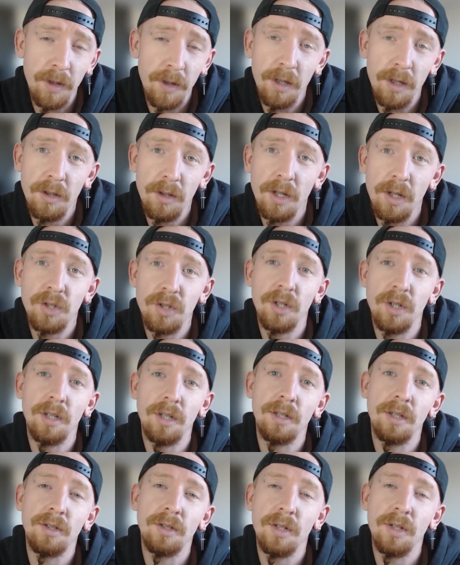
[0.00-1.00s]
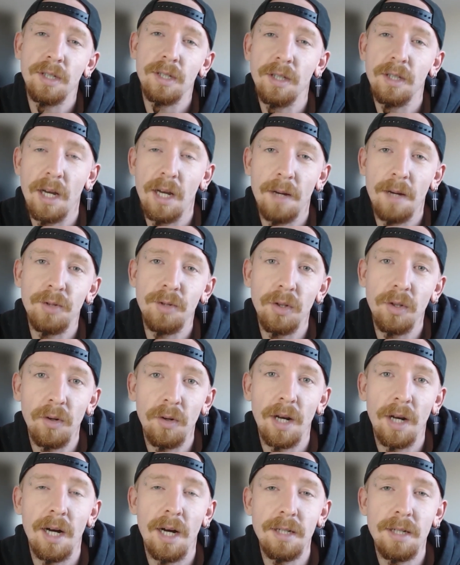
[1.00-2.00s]
I jeszcze, co jest najlepsze,
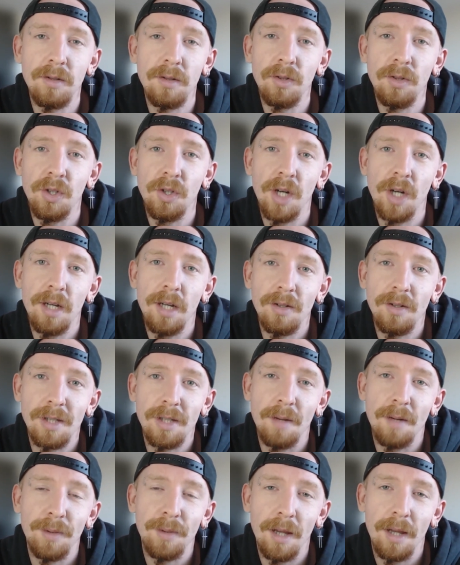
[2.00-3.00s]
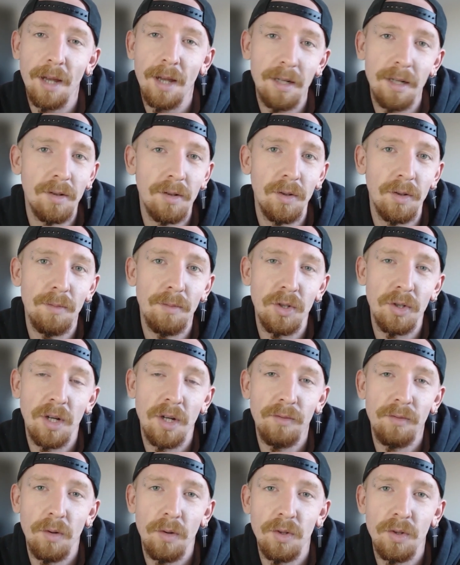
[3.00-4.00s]
to gra jest do dzisiaj dostępna na rynku i
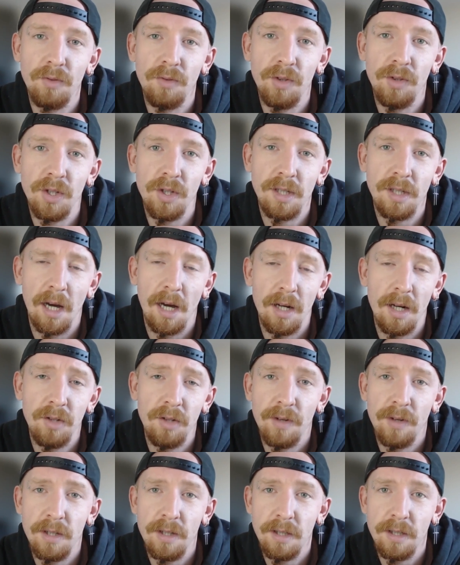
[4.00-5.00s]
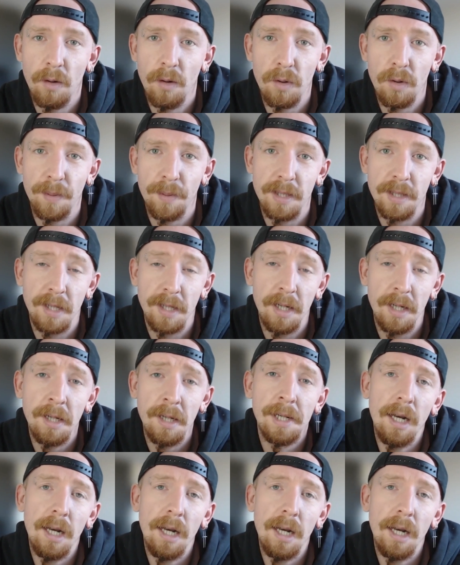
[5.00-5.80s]
można w nią oczywiście zagrać w wersji europejskiej,